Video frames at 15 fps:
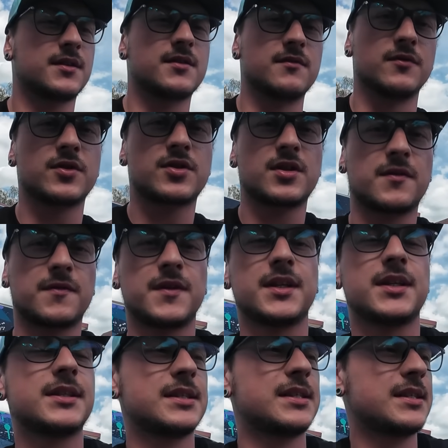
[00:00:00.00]
es ein
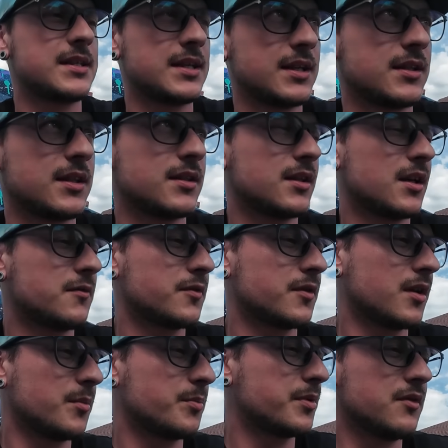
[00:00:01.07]
wirtschaftlicher ist, hängt dann
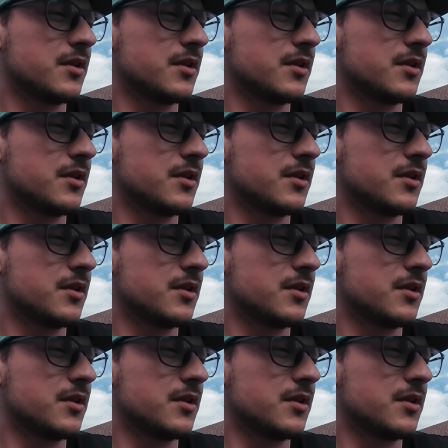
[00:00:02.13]
davon ab,